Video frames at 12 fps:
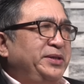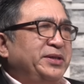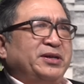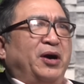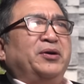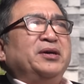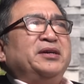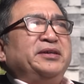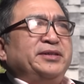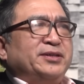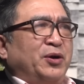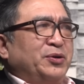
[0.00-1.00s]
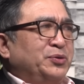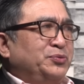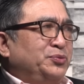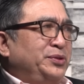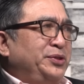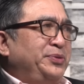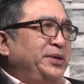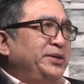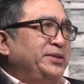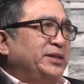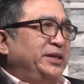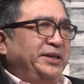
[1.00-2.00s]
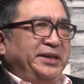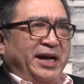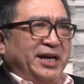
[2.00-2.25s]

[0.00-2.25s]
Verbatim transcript: 你搞你搞一个女尼学校就可以了，